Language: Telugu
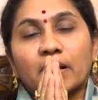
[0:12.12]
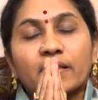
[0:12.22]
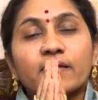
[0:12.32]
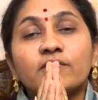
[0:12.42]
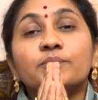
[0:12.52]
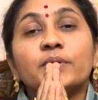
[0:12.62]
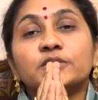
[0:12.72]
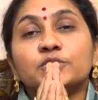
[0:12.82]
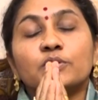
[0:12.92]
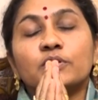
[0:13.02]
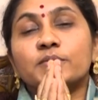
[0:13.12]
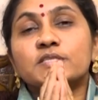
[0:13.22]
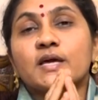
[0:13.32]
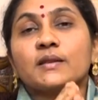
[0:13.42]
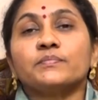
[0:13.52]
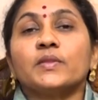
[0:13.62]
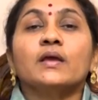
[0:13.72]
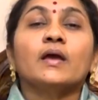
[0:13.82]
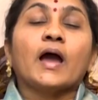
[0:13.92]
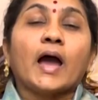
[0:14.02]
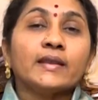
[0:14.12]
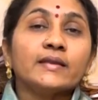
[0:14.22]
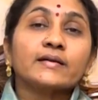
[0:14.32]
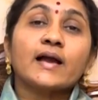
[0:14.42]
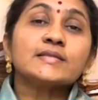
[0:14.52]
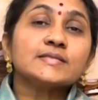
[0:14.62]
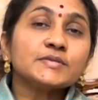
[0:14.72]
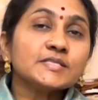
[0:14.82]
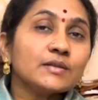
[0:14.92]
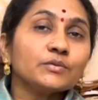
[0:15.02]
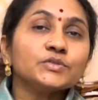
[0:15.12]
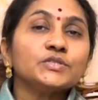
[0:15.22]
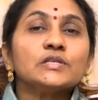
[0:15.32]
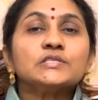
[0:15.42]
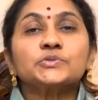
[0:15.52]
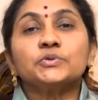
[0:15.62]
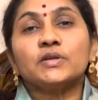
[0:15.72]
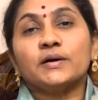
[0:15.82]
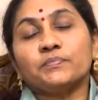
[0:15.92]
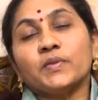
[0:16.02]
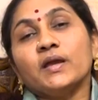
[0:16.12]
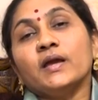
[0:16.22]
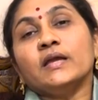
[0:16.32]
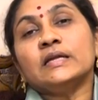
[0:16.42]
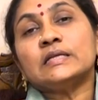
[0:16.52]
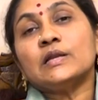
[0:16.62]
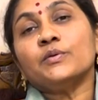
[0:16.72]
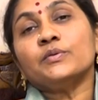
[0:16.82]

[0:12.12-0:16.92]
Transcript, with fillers: కులదైవం ప్రేక్షకులకు నమస్కారం అన్ని రకాల సమస్యల గురించి తెలుసుకుంటున్నాం ఇంట్లో